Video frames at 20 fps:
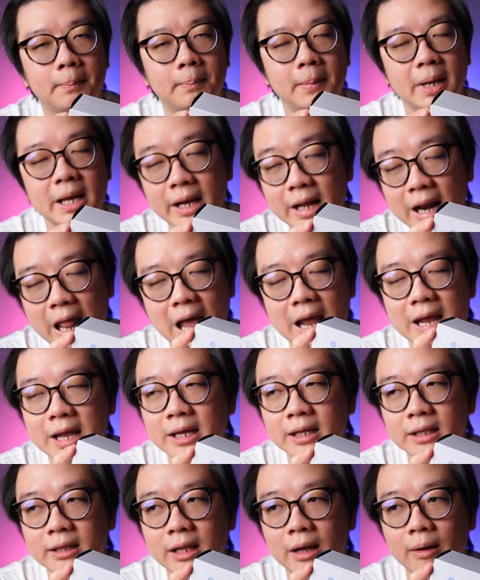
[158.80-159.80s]
ไม่ไกล
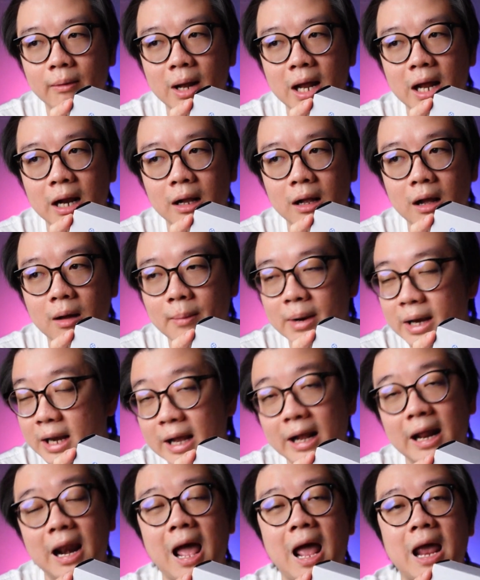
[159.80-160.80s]
แต่ว่าก็ไม่ได้
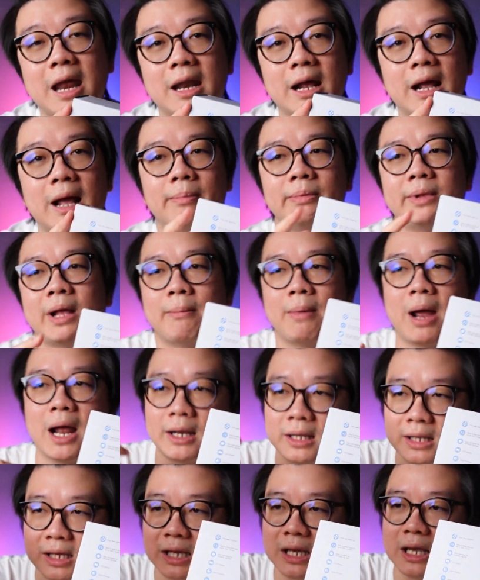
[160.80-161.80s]
ใกล้นะครับสามารถ
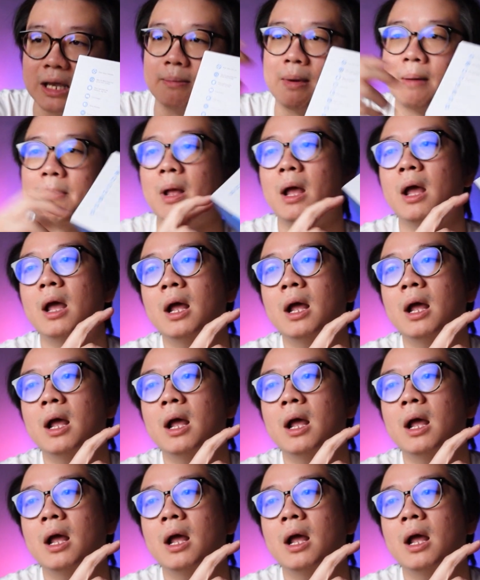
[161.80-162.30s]
ขี่แบบ